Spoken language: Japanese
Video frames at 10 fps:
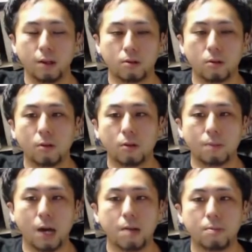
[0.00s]
その
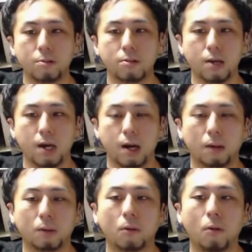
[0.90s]
バイブスが
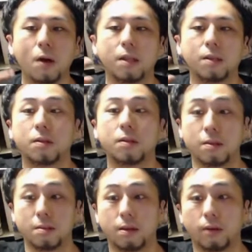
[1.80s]
声に
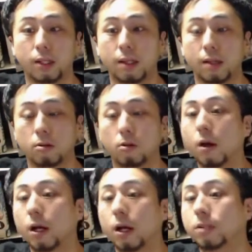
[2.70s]
伝わって、その
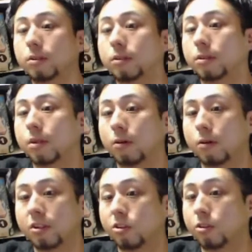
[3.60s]
声が空気を
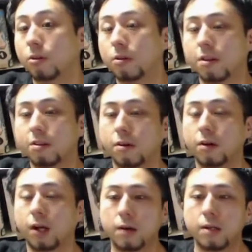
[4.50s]
振動させる
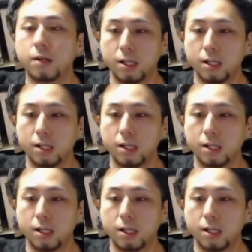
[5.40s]
から、